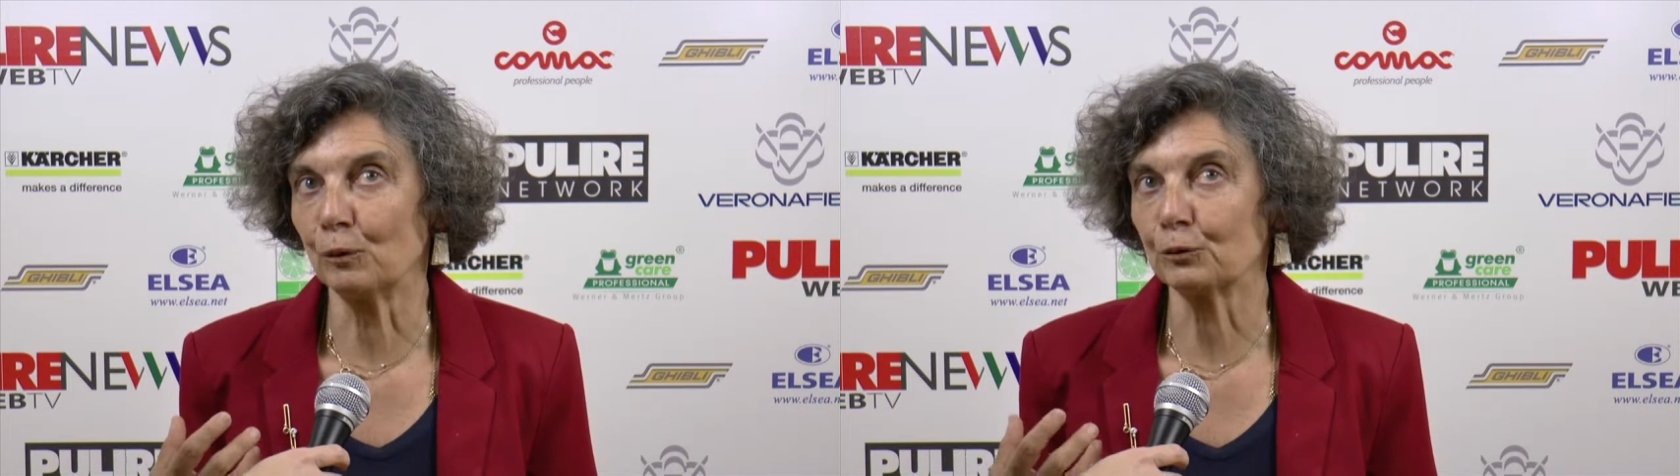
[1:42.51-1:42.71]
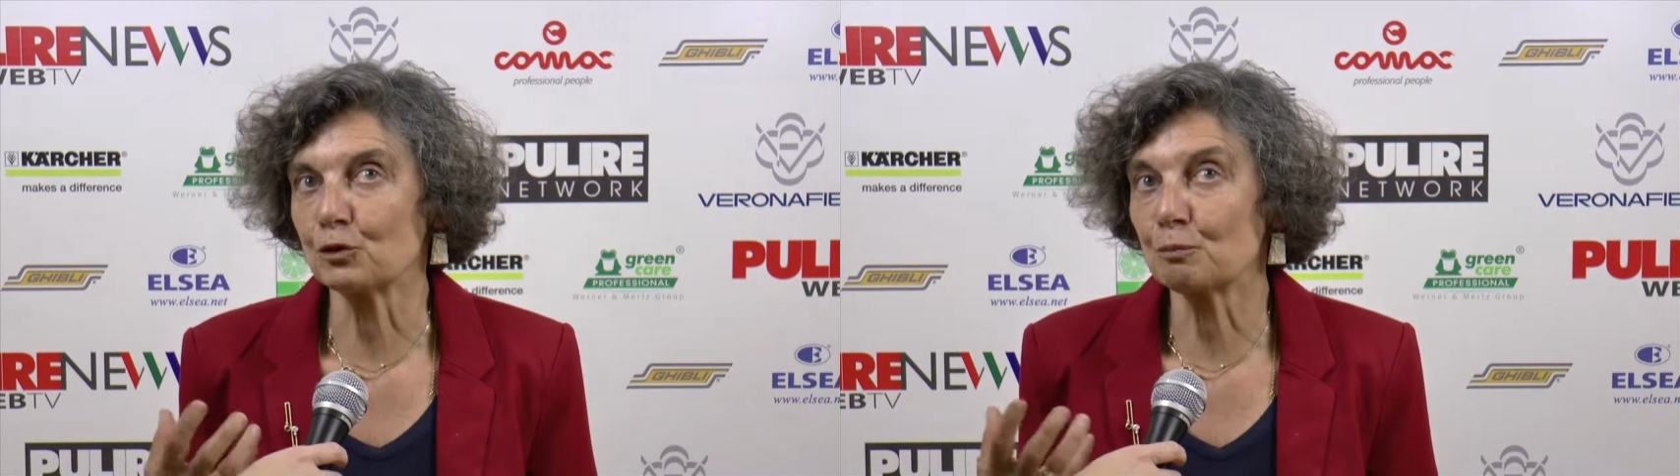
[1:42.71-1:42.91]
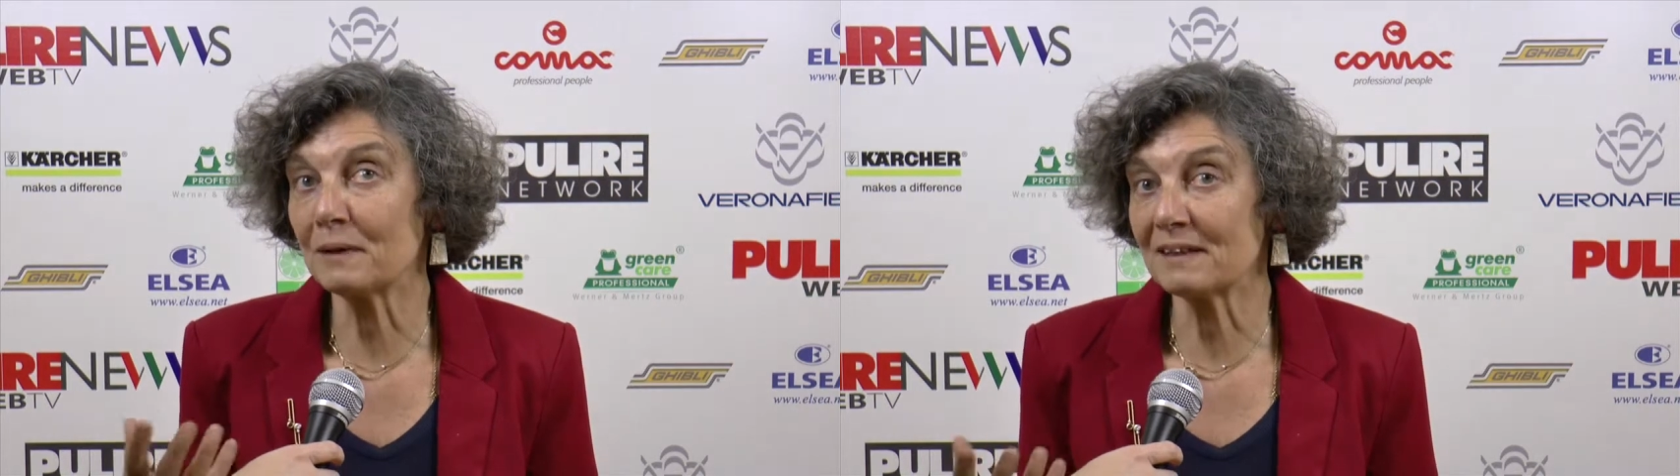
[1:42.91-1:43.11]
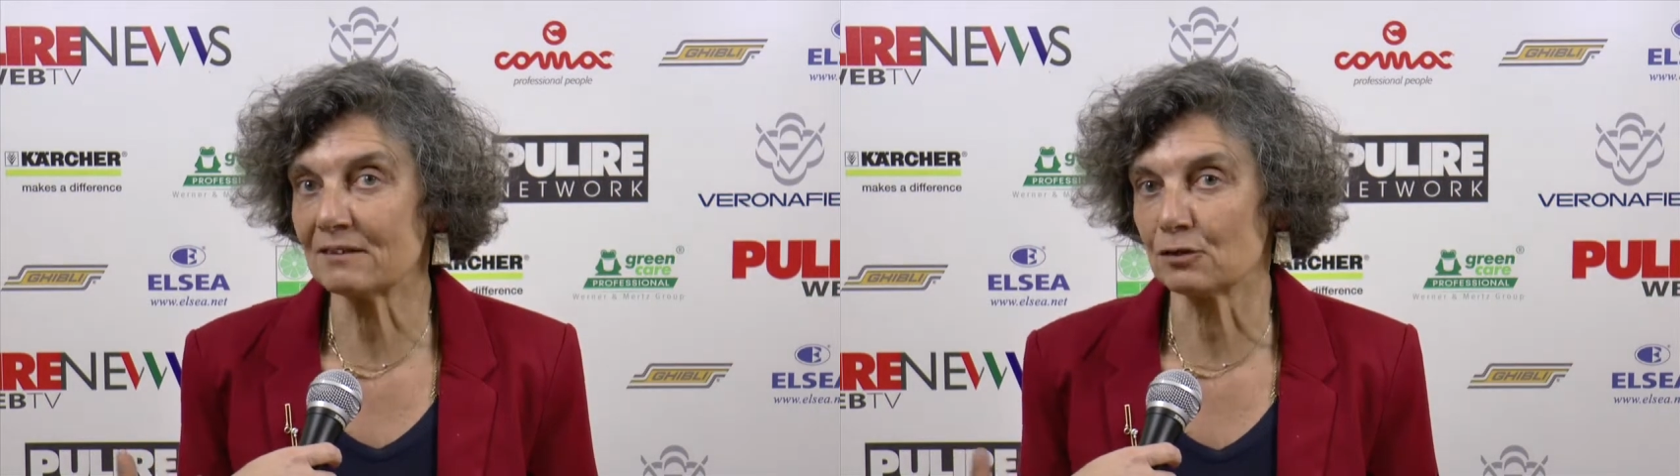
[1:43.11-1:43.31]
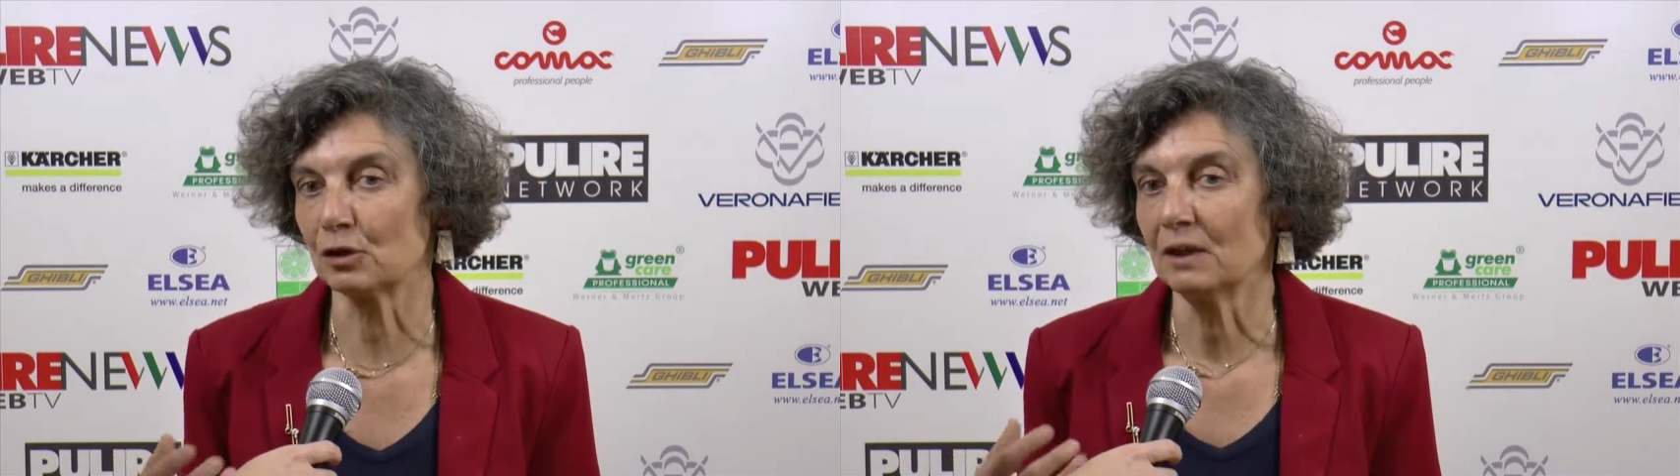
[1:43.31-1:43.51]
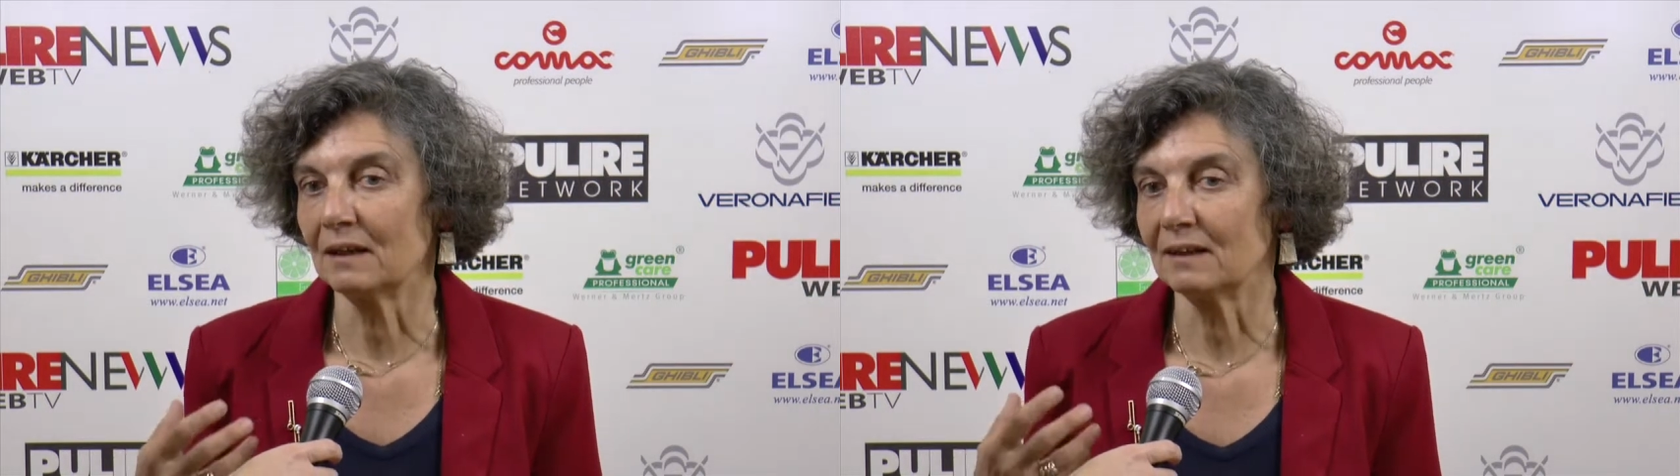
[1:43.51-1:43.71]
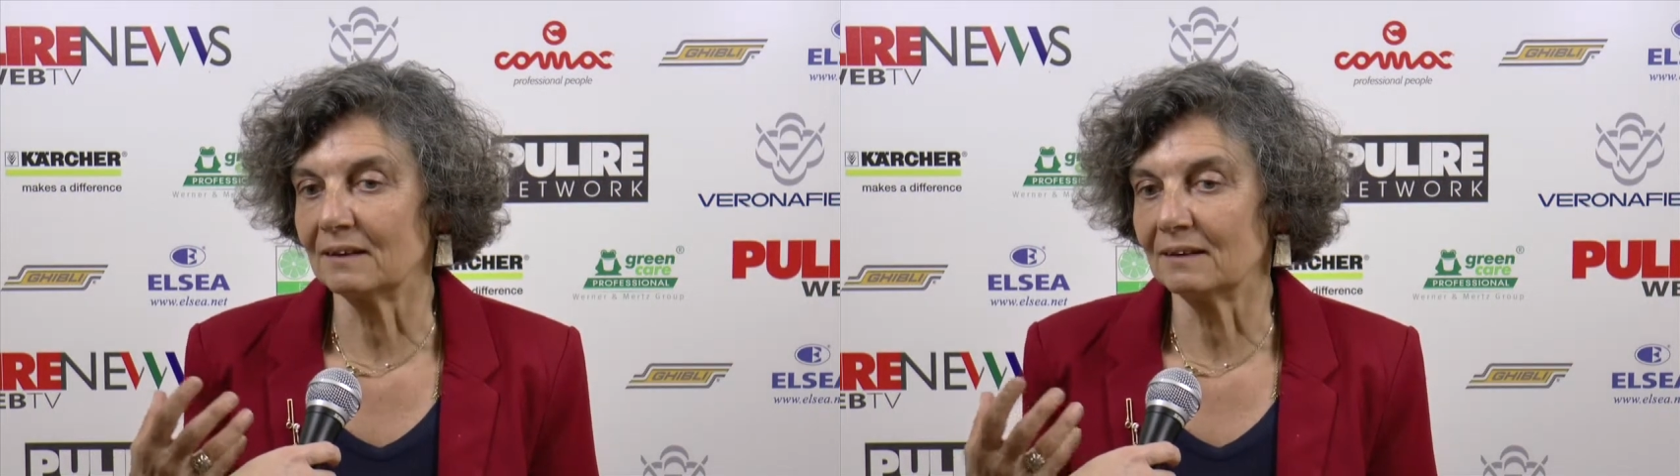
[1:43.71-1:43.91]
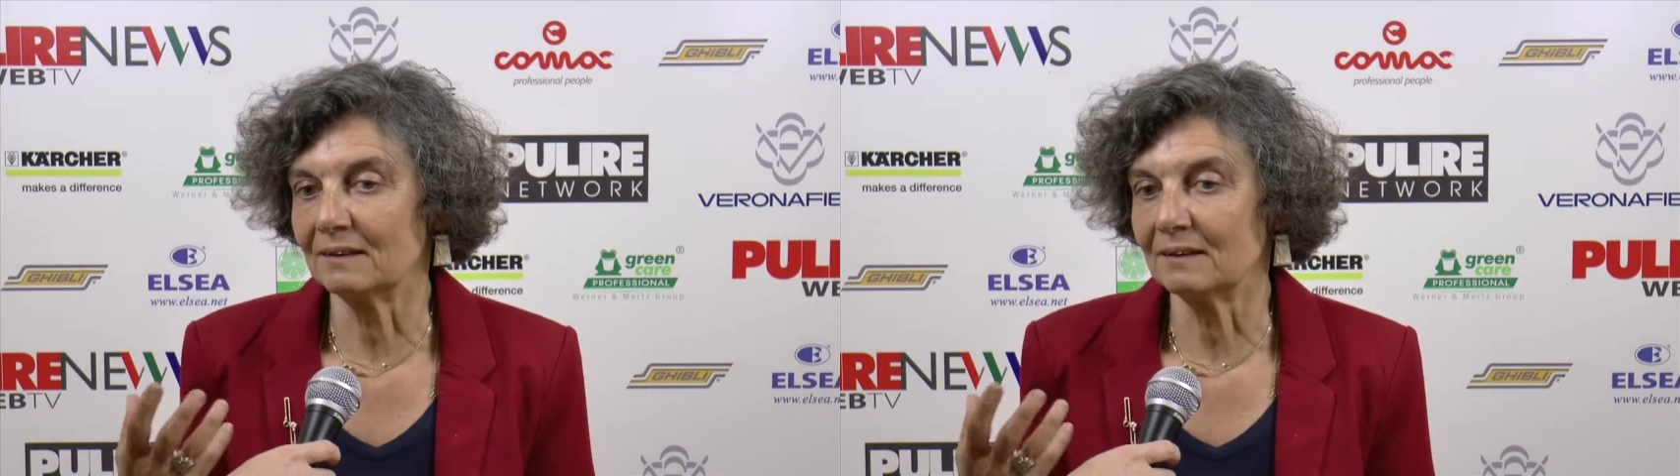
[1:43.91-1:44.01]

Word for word: molto spesso eh,